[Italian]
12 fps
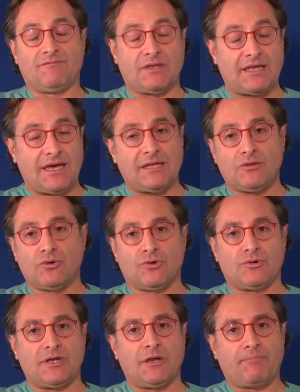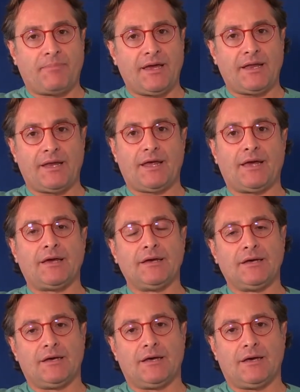vedendo il
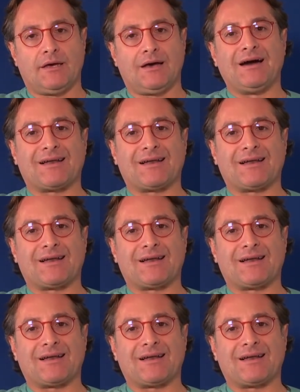pene eh,